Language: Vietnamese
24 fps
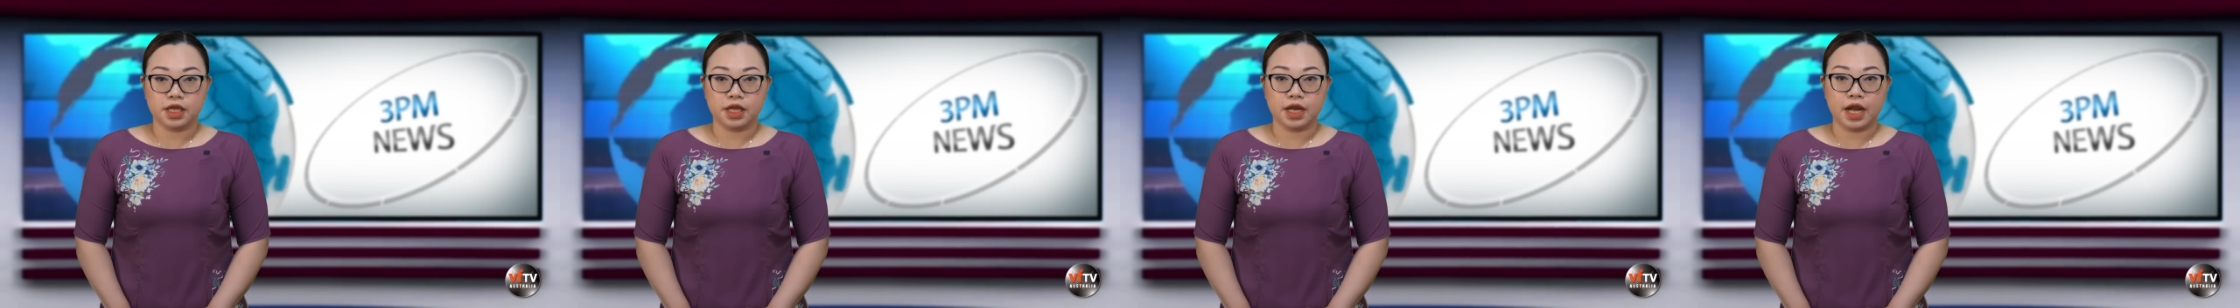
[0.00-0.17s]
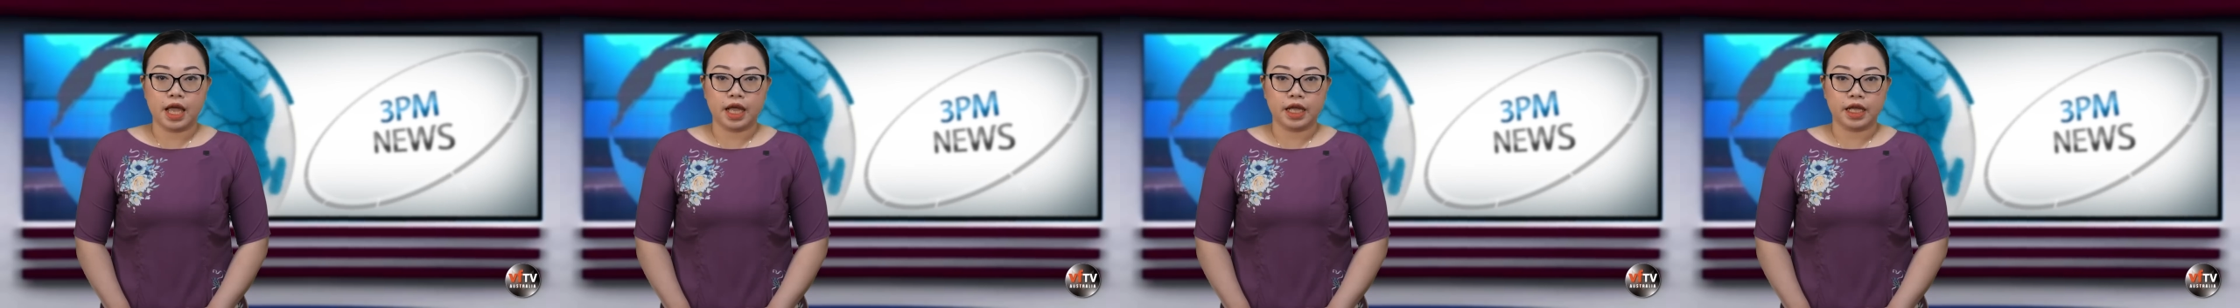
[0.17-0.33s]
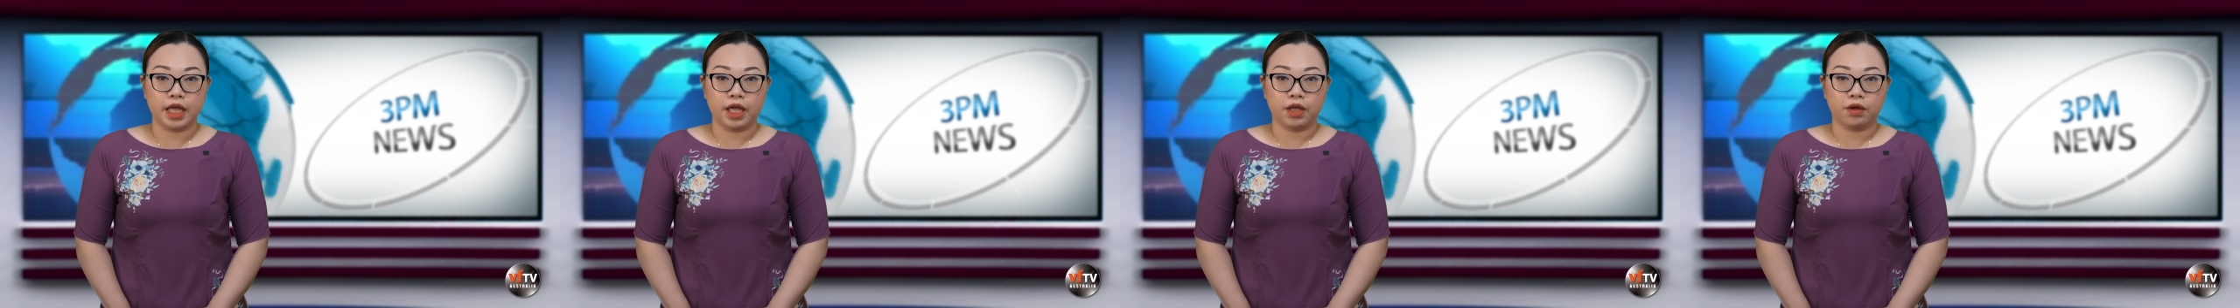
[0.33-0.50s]
thì
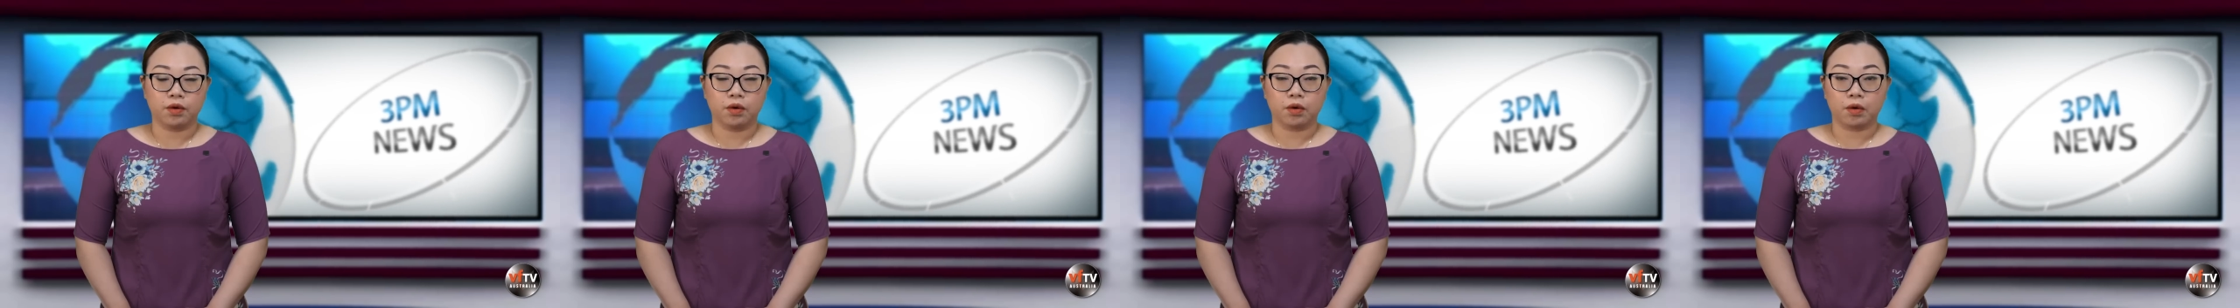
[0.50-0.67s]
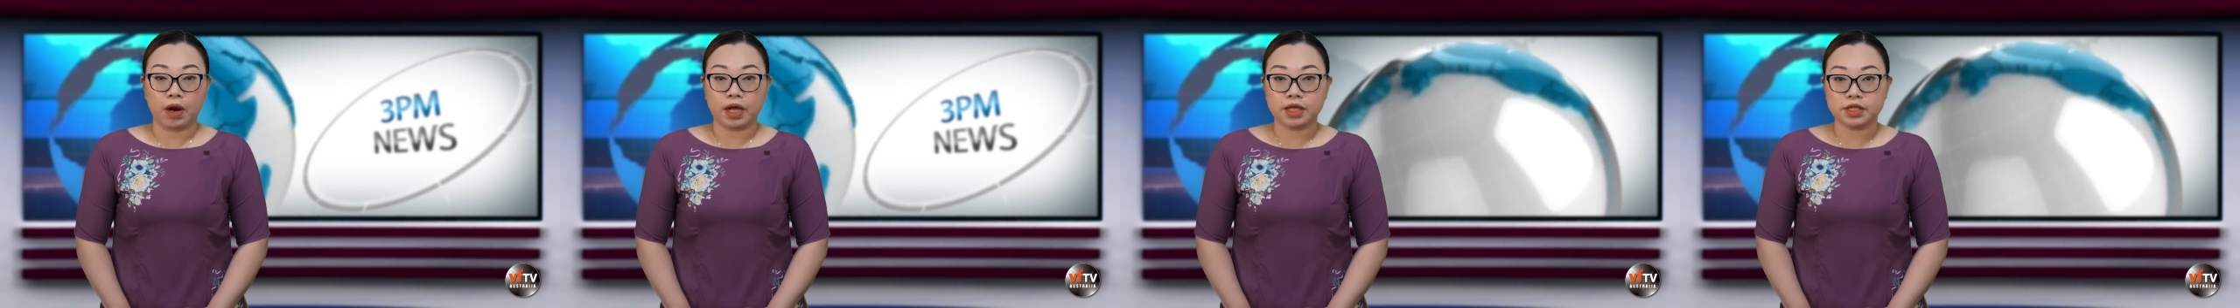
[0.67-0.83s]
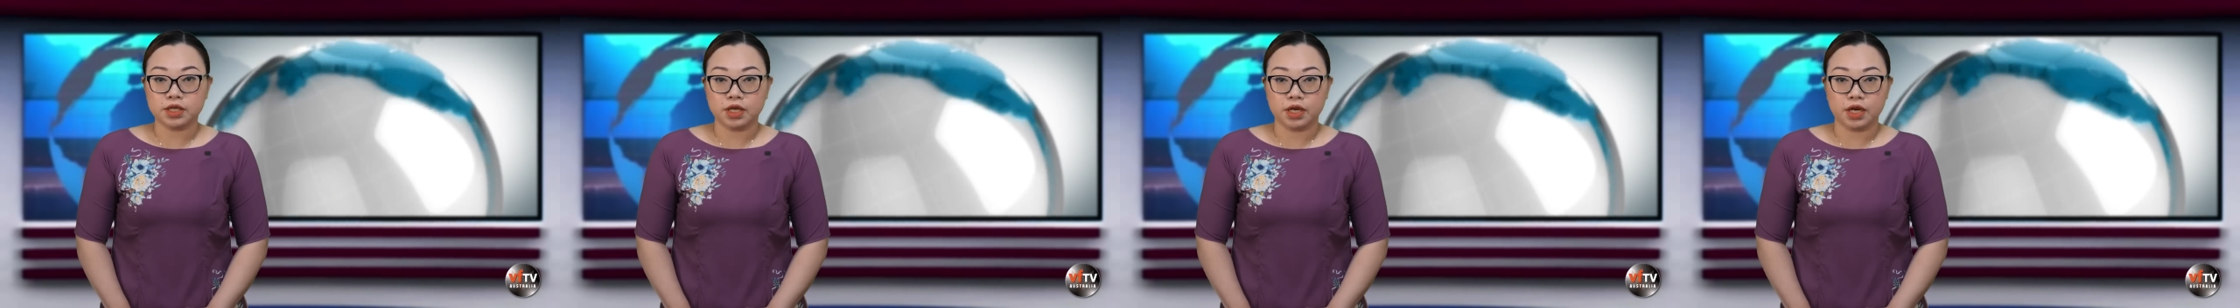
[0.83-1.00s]
đề nghị của
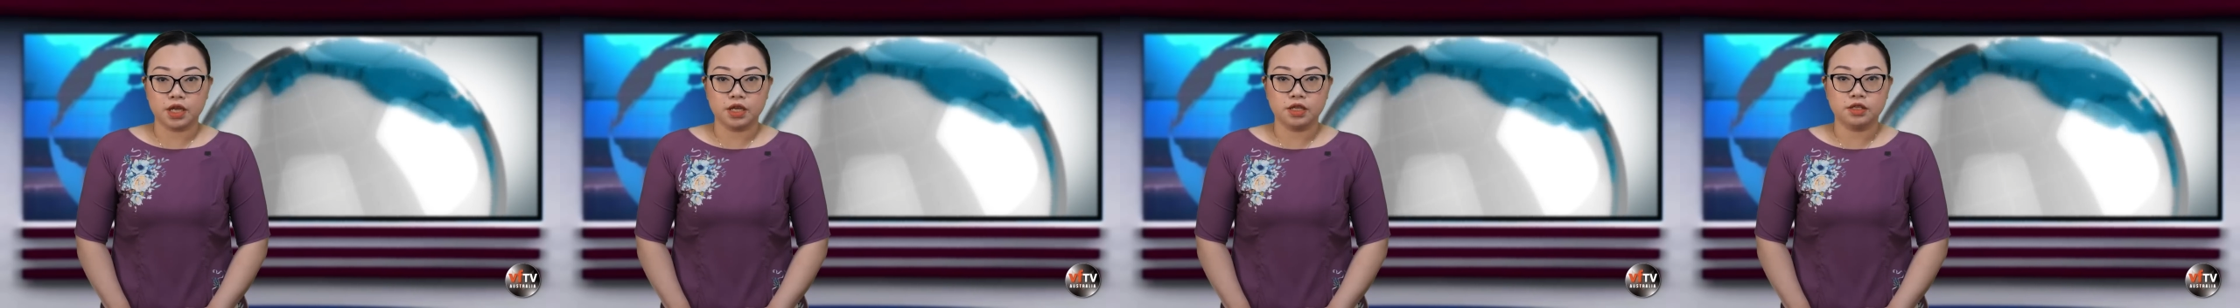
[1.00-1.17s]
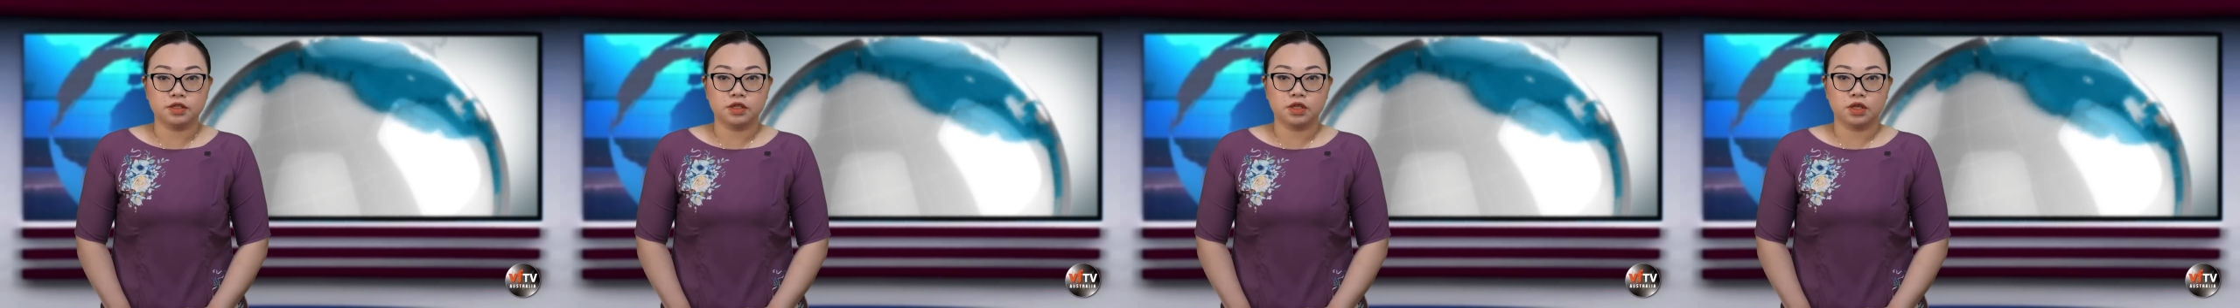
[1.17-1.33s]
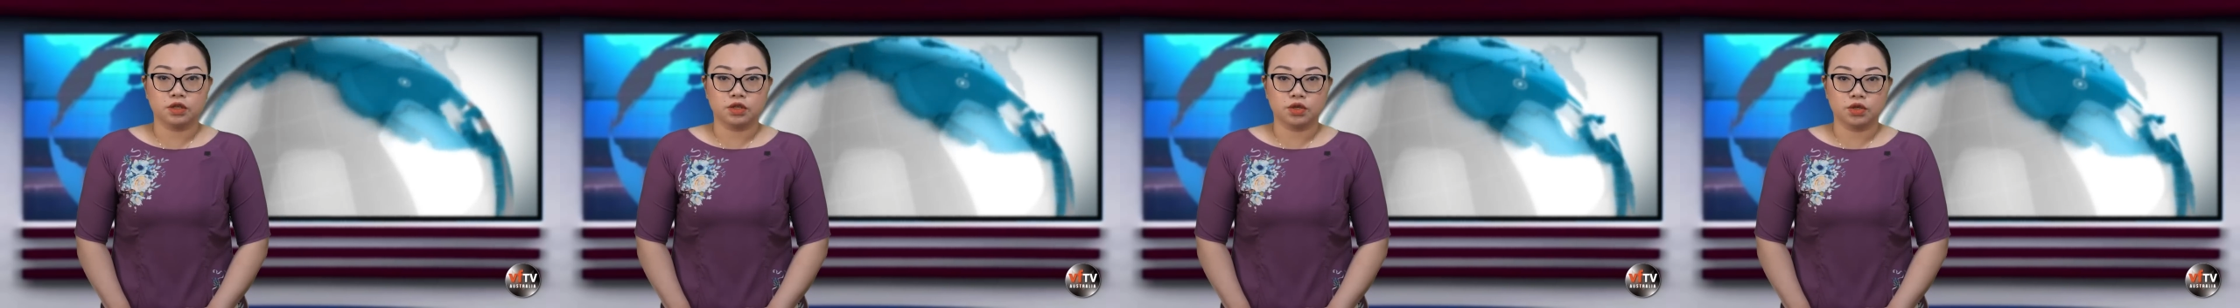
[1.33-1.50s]
Grattan
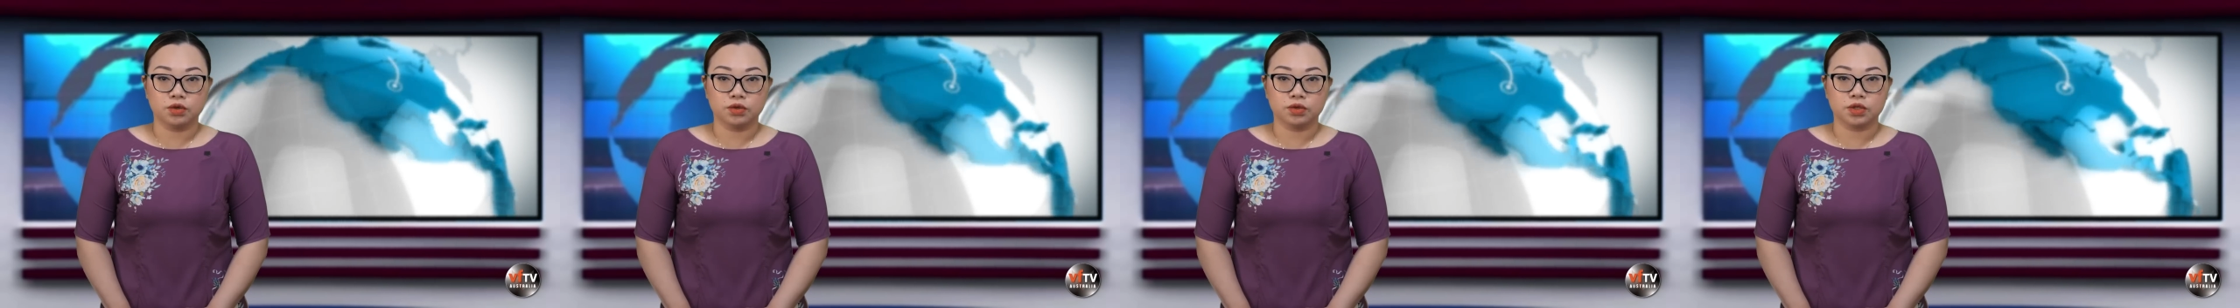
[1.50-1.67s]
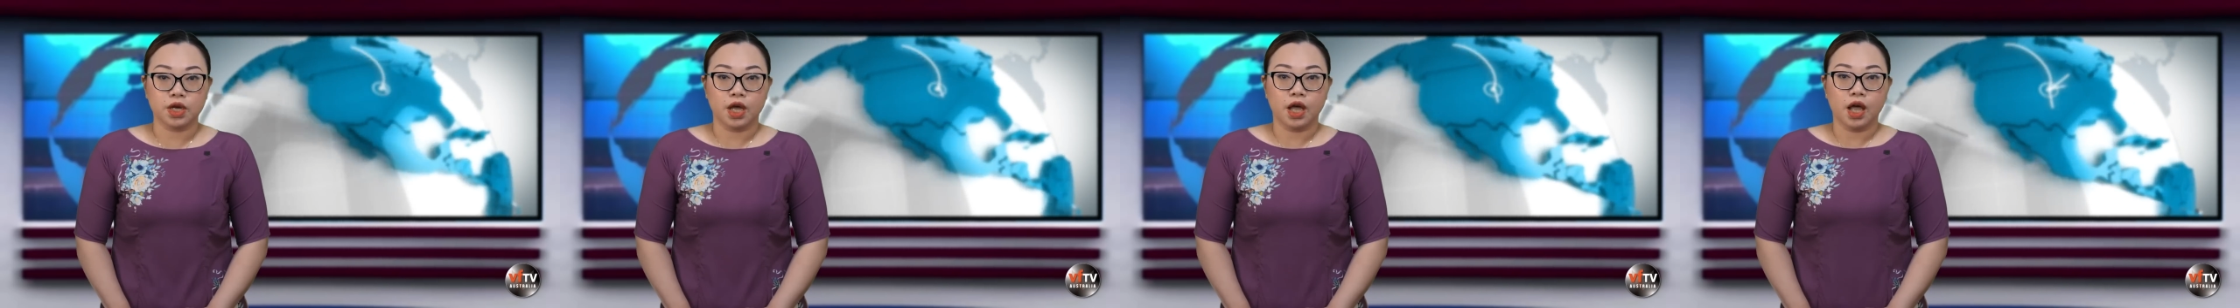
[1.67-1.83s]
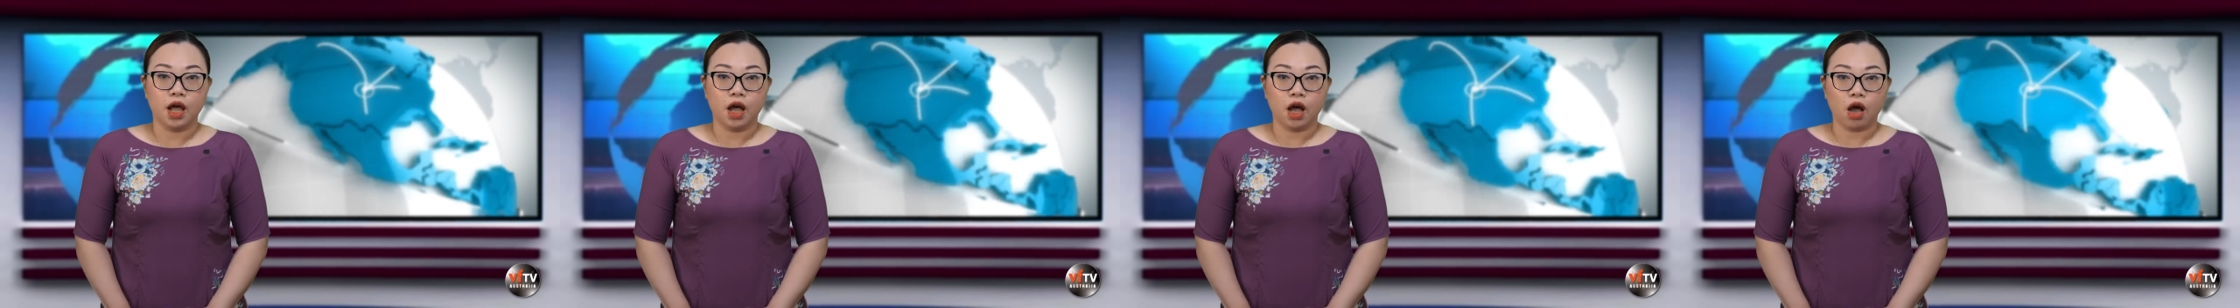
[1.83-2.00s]
Institute